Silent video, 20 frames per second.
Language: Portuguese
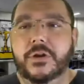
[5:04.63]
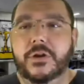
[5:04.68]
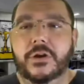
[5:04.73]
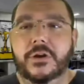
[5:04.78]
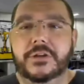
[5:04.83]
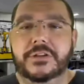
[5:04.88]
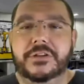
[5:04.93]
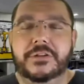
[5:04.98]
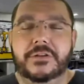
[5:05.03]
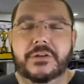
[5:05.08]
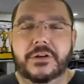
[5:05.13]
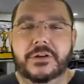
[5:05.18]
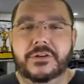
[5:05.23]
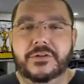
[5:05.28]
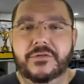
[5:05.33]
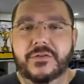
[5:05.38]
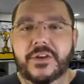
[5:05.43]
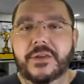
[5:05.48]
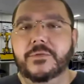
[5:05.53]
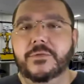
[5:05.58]
nós,
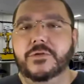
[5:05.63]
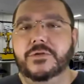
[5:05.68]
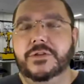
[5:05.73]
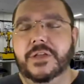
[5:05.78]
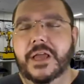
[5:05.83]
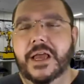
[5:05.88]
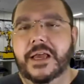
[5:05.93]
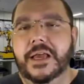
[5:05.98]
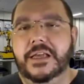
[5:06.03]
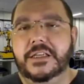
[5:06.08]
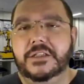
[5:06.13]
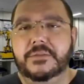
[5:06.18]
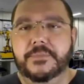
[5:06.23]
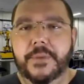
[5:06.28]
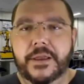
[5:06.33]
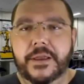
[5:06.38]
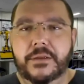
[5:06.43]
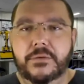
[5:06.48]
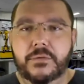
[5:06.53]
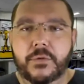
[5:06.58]
nós vimos né, a
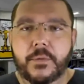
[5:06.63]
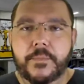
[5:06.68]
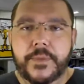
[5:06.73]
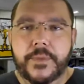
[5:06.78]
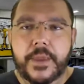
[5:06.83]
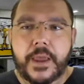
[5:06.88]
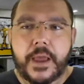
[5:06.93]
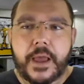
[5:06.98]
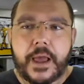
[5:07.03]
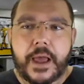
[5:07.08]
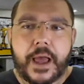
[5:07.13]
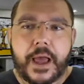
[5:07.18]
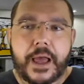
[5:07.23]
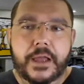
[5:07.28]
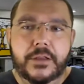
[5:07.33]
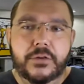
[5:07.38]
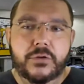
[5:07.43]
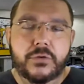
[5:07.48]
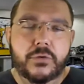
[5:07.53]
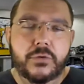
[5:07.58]
respeito
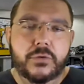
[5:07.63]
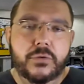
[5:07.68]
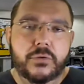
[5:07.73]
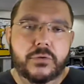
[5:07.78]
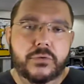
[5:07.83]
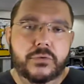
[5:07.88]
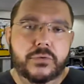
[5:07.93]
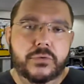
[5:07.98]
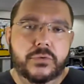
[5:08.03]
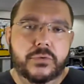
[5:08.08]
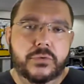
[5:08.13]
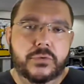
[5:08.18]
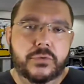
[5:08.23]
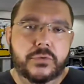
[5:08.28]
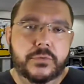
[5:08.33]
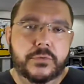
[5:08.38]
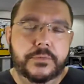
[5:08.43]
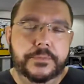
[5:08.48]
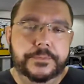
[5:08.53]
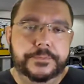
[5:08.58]
é, do,
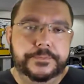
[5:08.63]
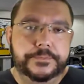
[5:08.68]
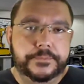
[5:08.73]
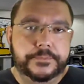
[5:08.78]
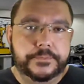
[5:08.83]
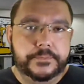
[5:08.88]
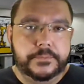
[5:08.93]
do